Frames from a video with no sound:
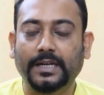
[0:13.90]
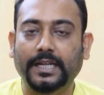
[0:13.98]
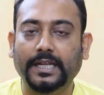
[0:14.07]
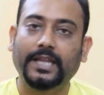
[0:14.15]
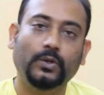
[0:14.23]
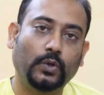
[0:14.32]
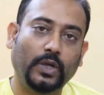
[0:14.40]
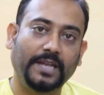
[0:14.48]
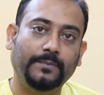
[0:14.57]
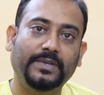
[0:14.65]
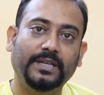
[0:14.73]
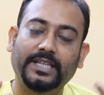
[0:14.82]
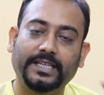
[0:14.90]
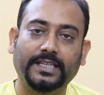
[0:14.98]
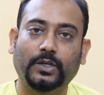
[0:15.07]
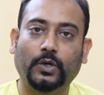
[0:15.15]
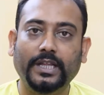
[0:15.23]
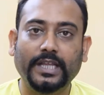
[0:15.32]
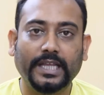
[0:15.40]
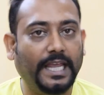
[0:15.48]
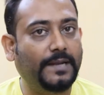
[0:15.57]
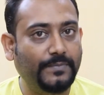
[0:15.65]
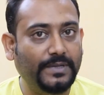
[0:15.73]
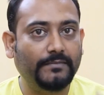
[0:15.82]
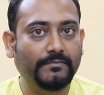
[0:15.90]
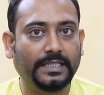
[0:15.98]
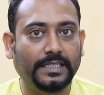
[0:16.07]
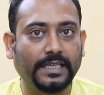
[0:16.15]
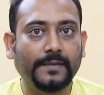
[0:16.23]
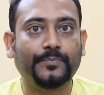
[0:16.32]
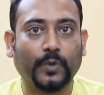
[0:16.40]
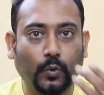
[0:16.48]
এবার এই এনপিএম দিয়ে কী করে এনপিএম দিয়ে